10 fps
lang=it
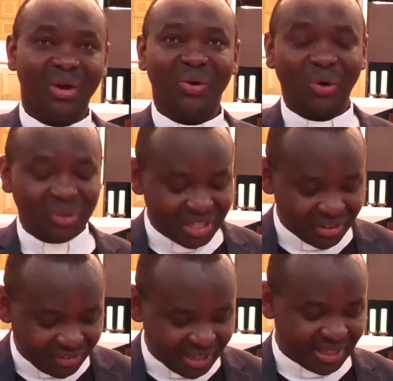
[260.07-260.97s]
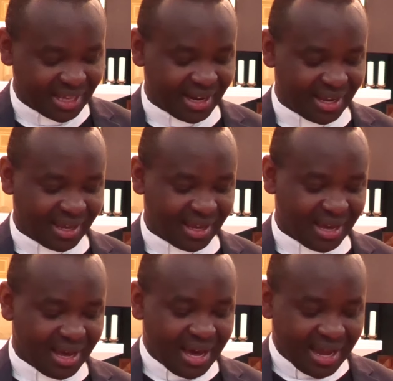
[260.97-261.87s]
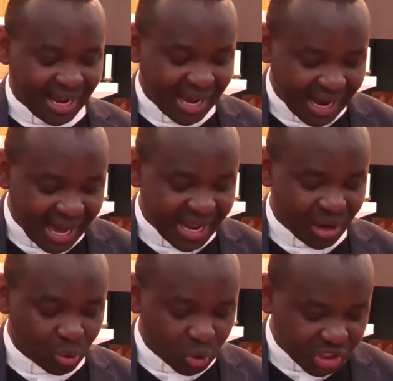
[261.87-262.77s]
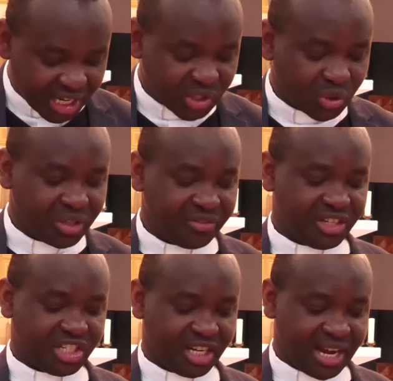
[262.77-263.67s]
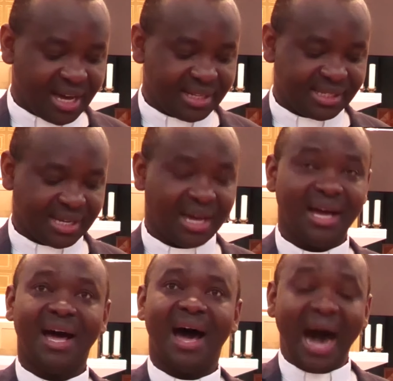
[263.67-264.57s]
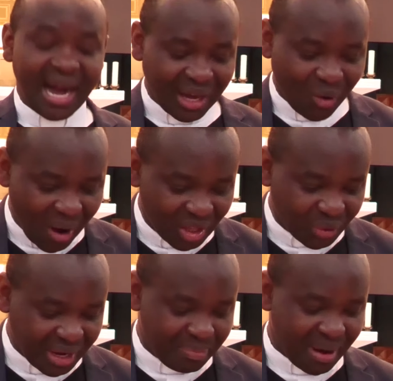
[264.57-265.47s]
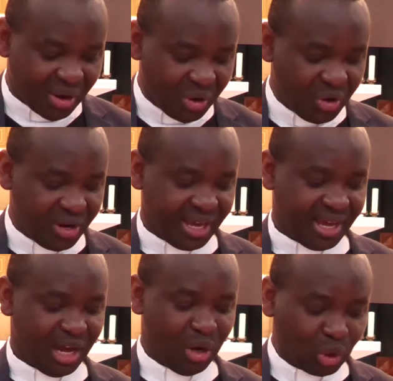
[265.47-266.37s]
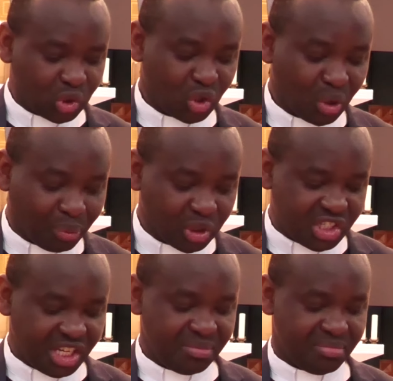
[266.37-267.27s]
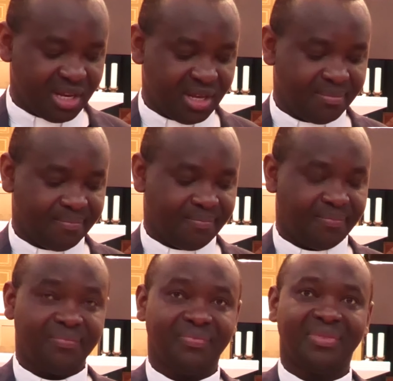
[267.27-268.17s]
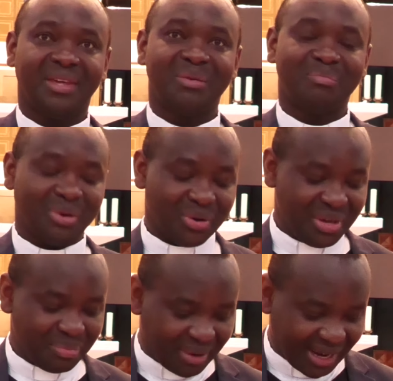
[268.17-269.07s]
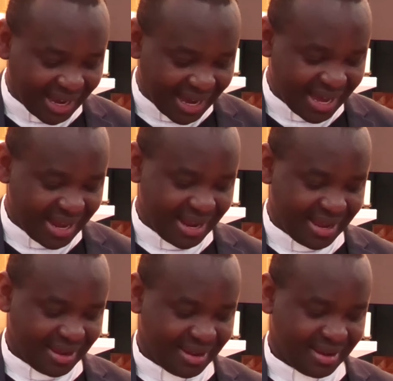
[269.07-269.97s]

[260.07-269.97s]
Condividere, regalare un gesto di vicinanza, anche quando le parole non sono possibili. Poi pregare,